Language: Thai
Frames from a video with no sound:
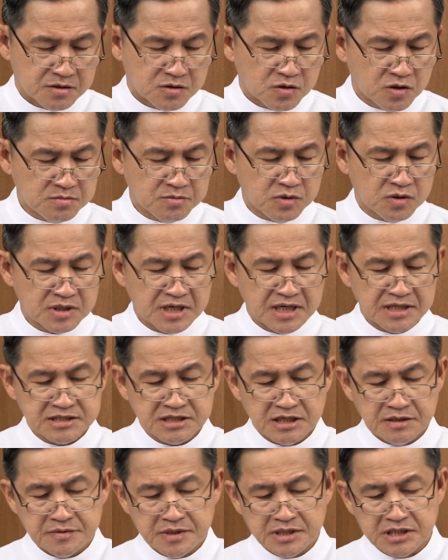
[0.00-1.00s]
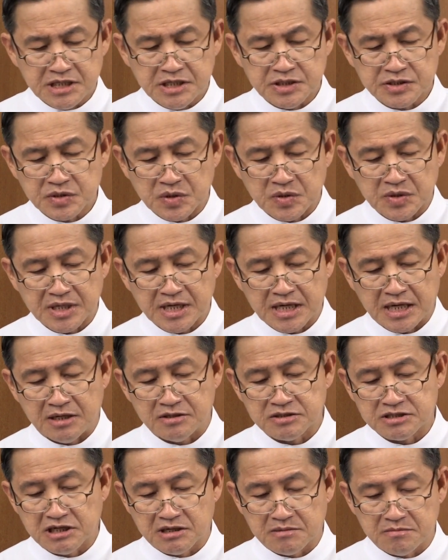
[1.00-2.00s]
คนโบราณใช้วิธีส่งข่าว
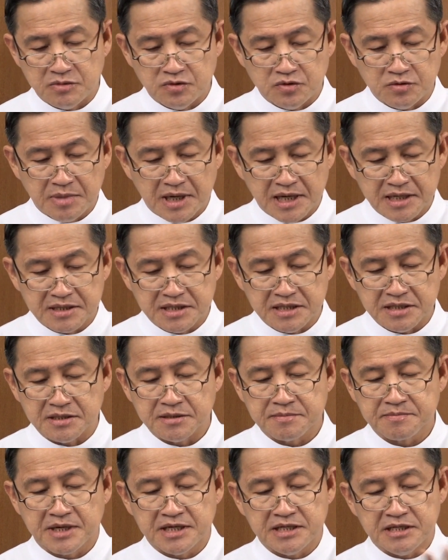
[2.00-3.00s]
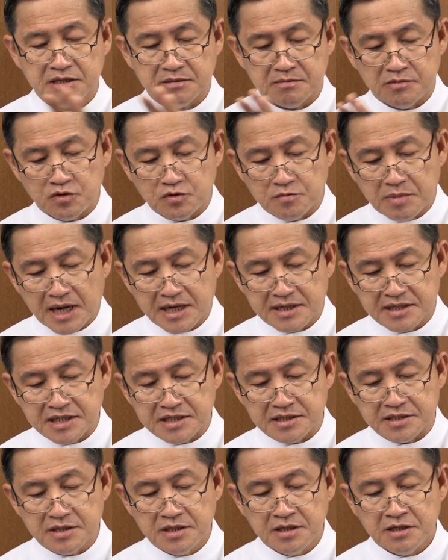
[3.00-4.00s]
จากหมู่บ้านหนึ่งไปอีกหมู่บ้านหนึ่
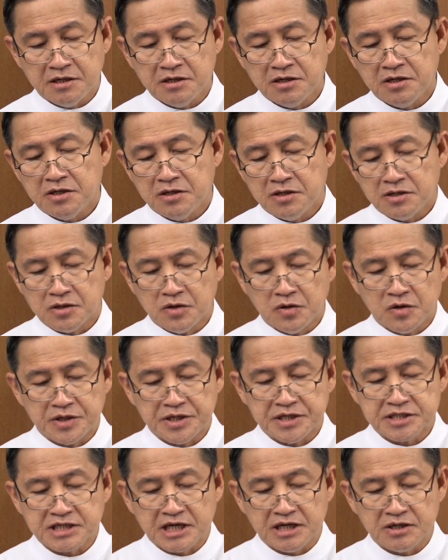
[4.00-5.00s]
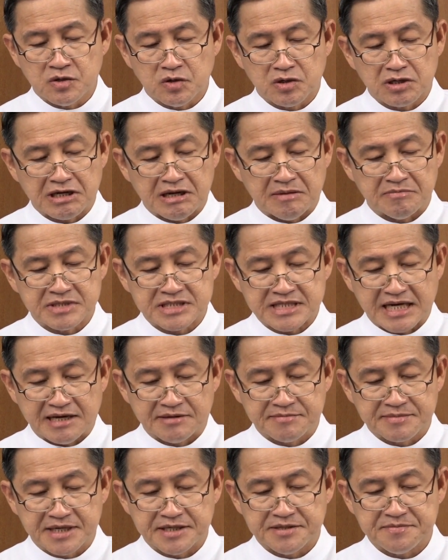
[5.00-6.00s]
ง โดยใช้คนนำสาร
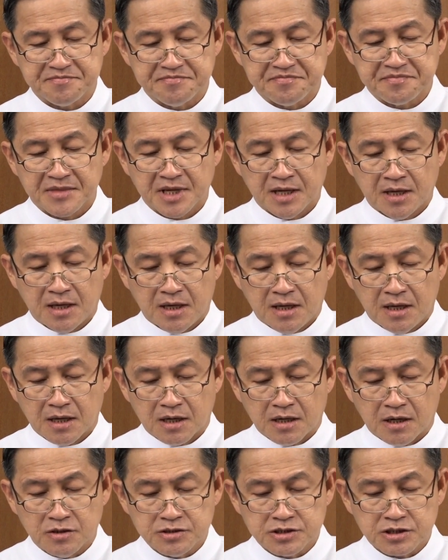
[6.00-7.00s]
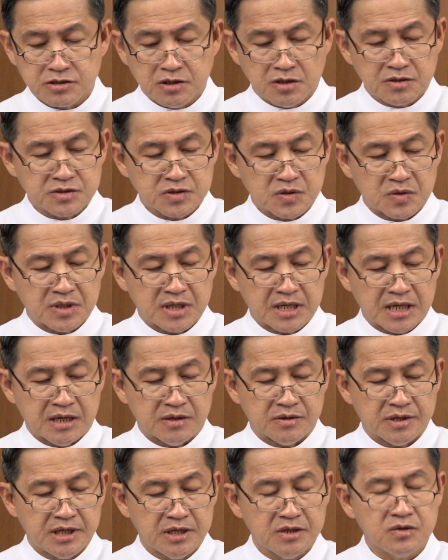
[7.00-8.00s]
ไปเขาจะต้องส่งข่า
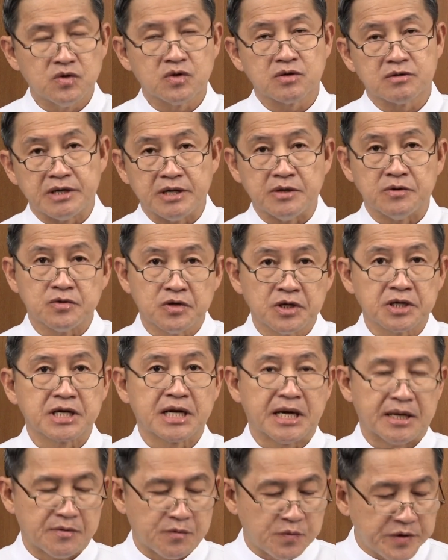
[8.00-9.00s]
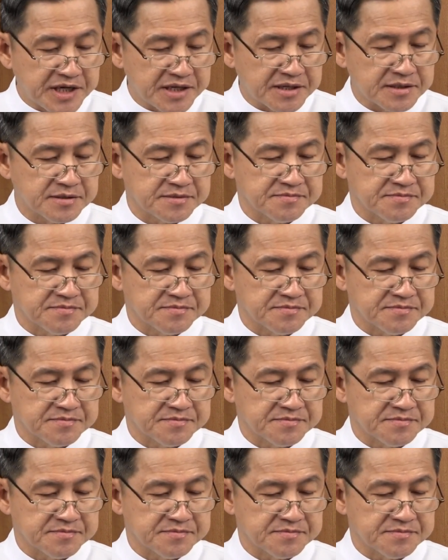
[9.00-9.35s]
วให้รวดเร็วด้วยการวิ่ง